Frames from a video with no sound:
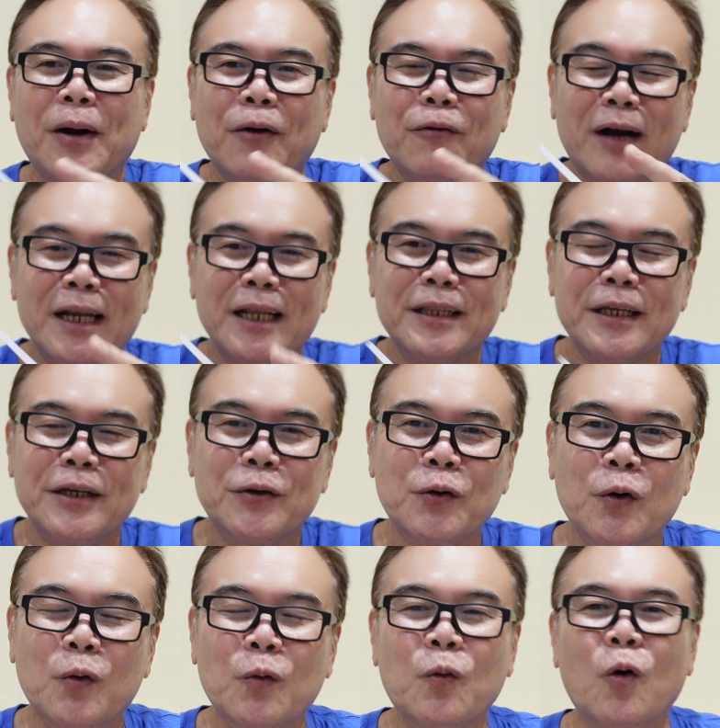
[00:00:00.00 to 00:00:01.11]

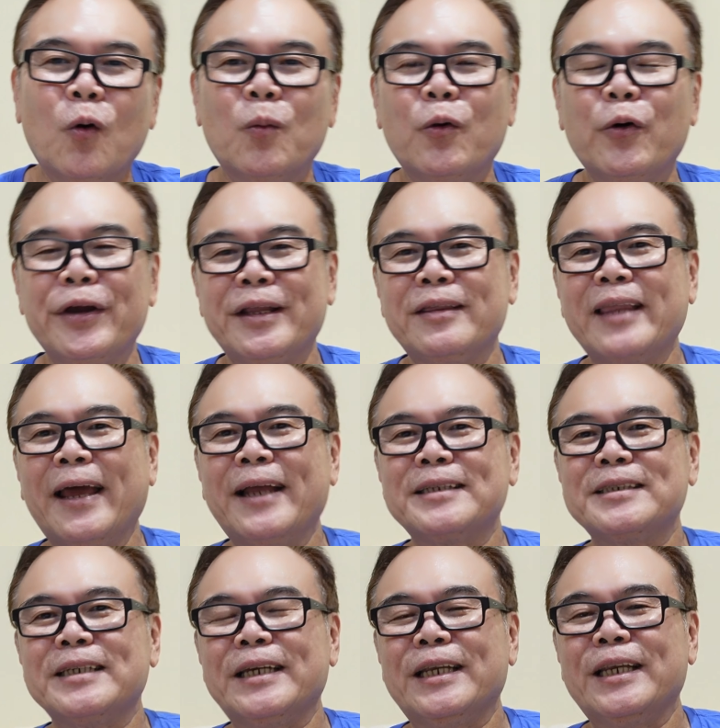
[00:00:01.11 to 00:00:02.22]
Valentino Uomo
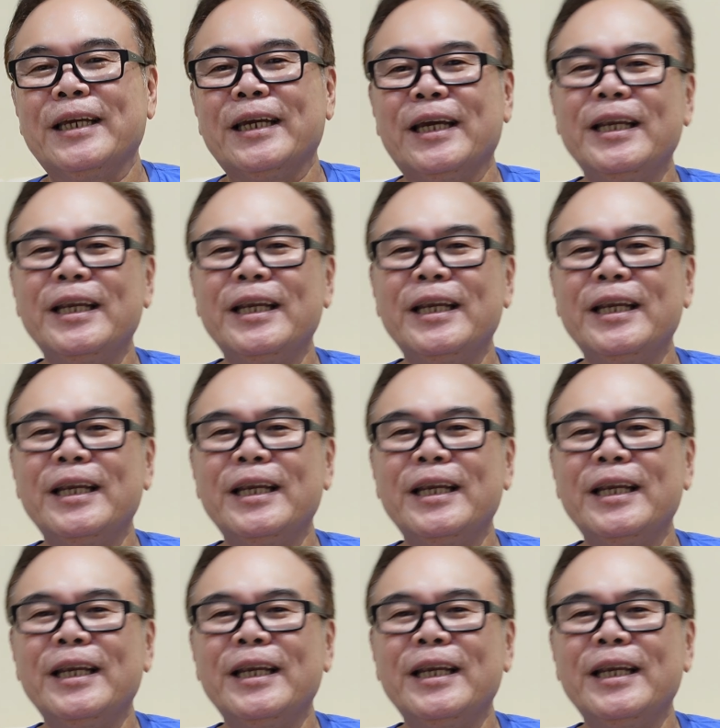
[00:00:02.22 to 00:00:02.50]
Intense ini.